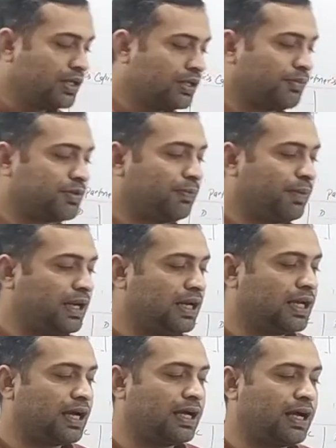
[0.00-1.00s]
सबसे पहले
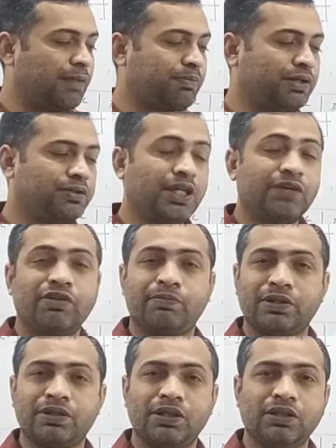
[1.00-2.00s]
लिखा है आपका देय
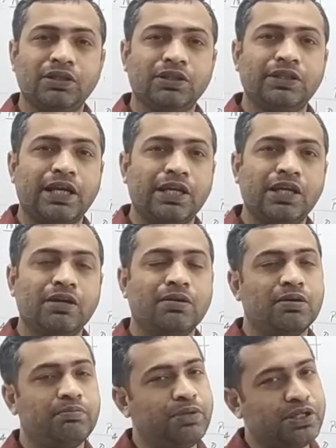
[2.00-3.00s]
विपत्र यानी
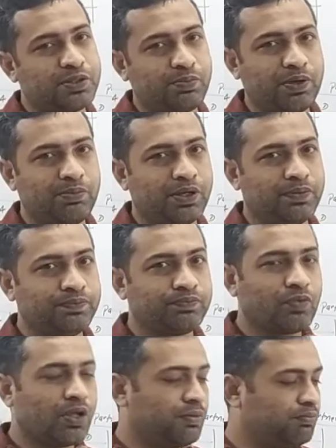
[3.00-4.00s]
बिल्स पेबल
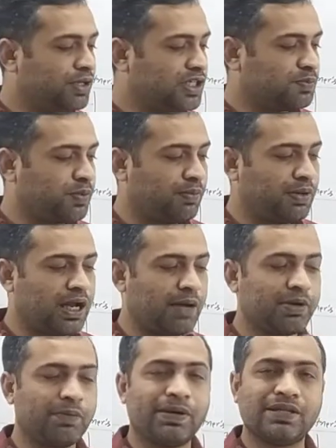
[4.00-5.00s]
बिल्स पेबल
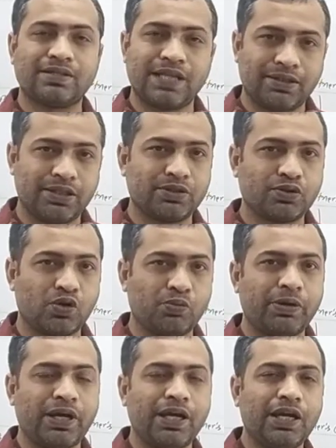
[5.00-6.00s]
आपके पास तैंतीस सौ
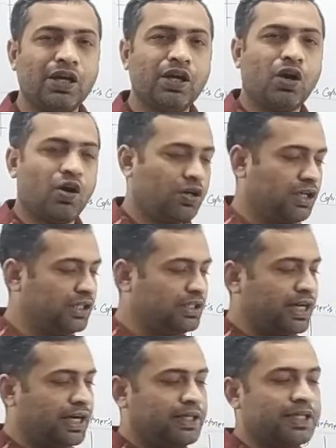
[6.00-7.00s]
रुपये है और
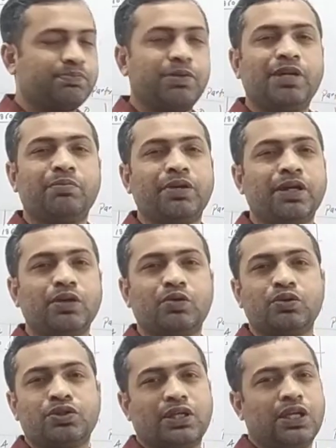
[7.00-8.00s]
नीचे एडजस्टमेंट में
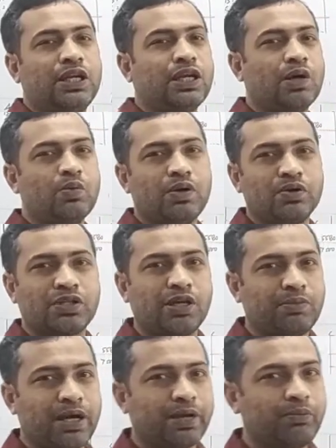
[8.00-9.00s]
कुछ नहीं लिखा हुआ उसके
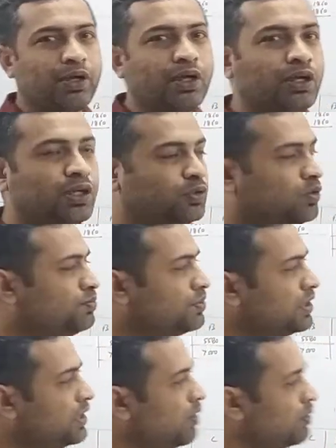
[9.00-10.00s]
बारे में तो हम
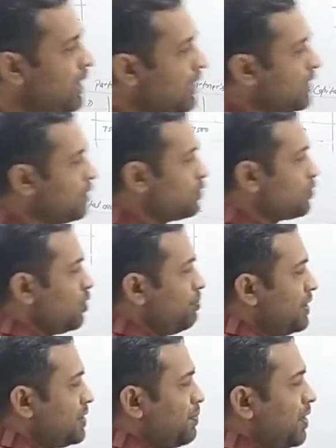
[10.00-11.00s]
सीधा उठा के उसको
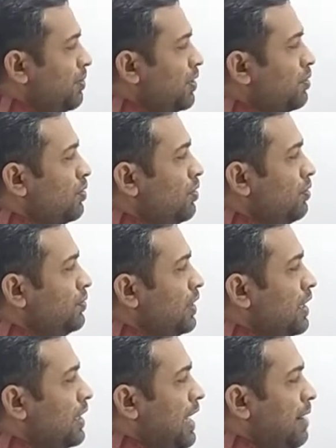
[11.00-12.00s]
बिल्स पेबल को
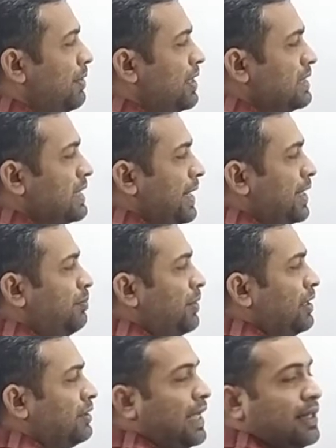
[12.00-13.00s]
लाइब्रिटी साइड
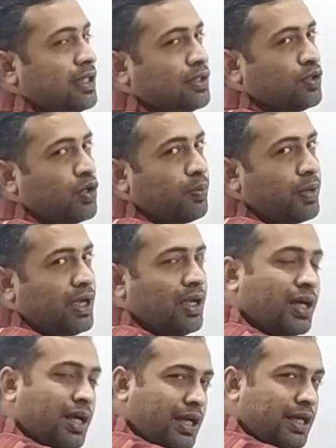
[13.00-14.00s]
में तैंतीस सौ रुपये
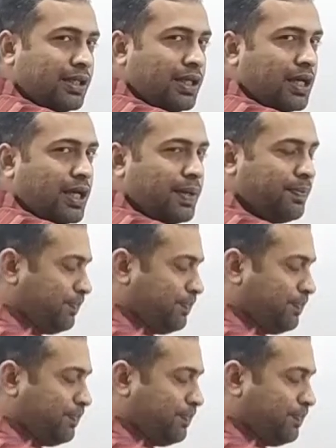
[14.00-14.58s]
लिख देंगे